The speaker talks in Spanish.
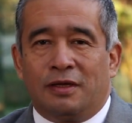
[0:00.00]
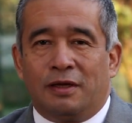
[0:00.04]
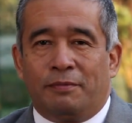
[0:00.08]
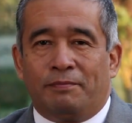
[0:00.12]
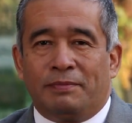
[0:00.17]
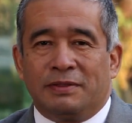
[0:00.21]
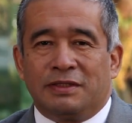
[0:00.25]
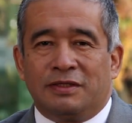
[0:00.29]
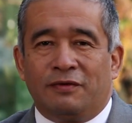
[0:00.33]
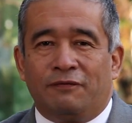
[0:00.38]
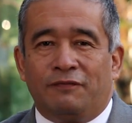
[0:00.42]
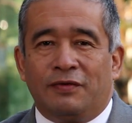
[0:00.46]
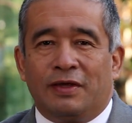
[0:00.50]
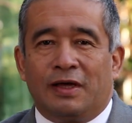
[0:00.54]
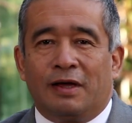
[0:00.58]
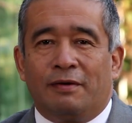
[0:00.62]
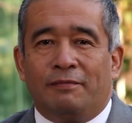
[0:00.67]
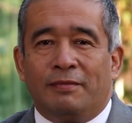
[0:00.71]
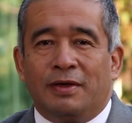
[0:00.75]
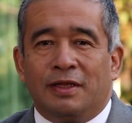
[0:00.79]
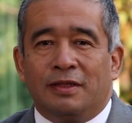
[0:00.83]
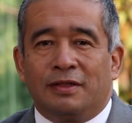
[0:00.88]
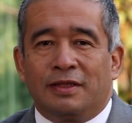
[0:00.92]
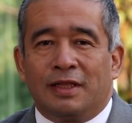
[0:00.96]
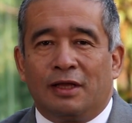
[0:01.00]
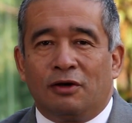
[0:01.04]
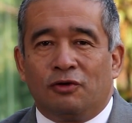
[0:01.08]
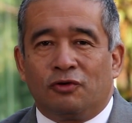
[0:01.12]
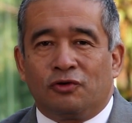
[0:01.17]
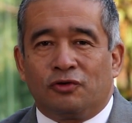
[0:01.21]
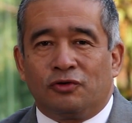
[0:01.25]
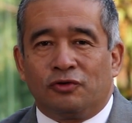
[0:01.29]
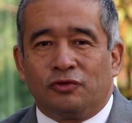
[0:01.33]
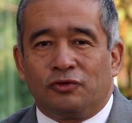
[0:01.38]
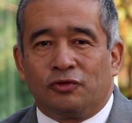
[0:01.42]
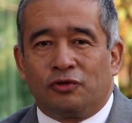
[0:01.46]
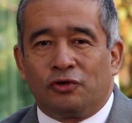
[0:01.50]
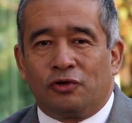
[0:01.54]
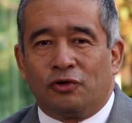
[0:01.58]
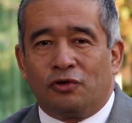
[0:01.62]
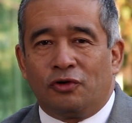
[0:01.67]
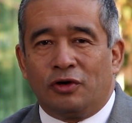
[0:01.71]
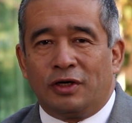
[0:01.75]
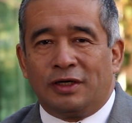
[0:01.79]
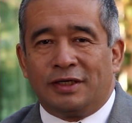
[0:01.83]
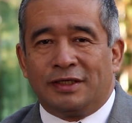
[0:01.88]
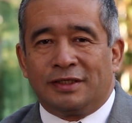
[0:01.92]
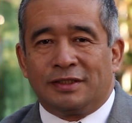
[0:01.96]
específicamente a los
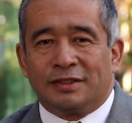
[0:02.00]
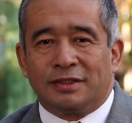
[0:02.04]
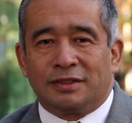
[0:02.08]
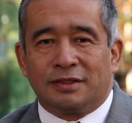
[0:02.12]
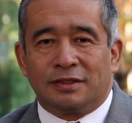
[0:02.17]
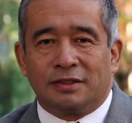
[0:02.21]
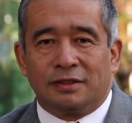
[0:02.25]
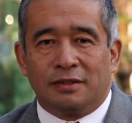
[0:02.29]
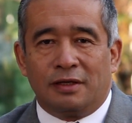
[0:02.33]
controllers,